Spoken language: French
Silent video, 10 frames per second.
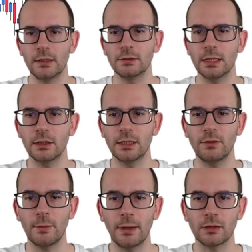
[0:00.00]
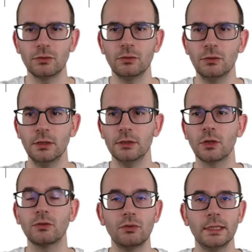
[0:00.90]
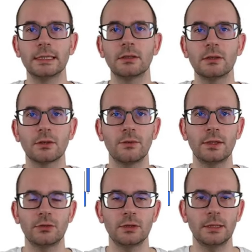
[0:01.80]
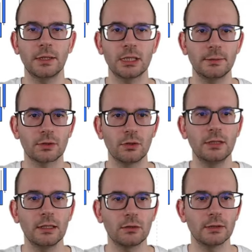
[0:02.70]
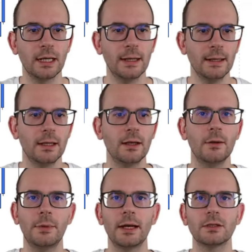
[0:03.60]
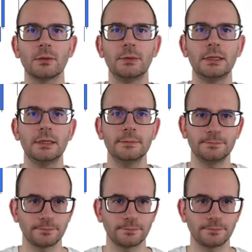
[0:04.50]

Vous allez en avoir partout, dans tous les sens, en fait, sur les marchés, parce que dès qu'on a, euh, par exemple, ici,